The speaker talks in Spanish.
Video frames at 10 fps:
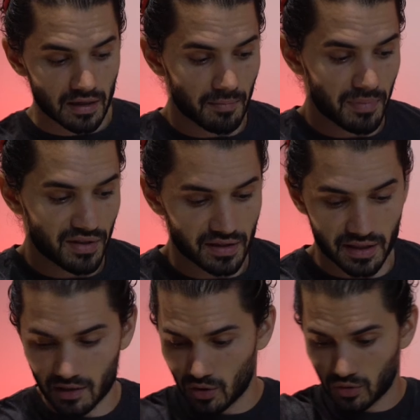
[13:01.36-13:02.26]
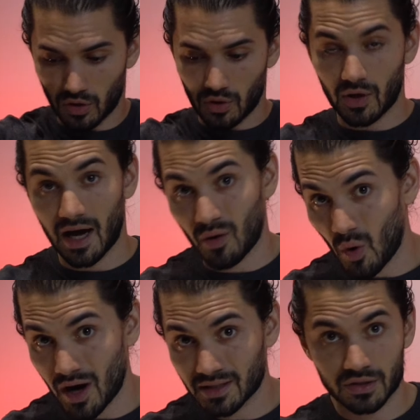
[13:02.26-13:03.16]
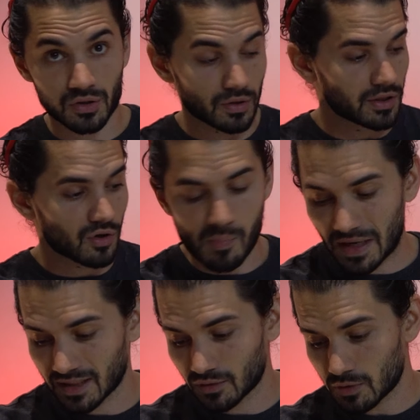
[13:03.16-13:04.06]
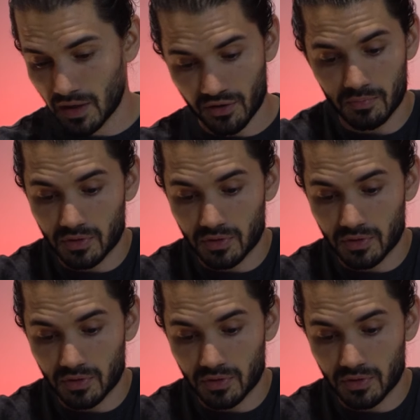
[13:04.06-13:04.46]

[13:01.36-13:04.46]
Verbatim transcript: y en vez de tenerlo todo a lo ancho y ocupar tanto espacio,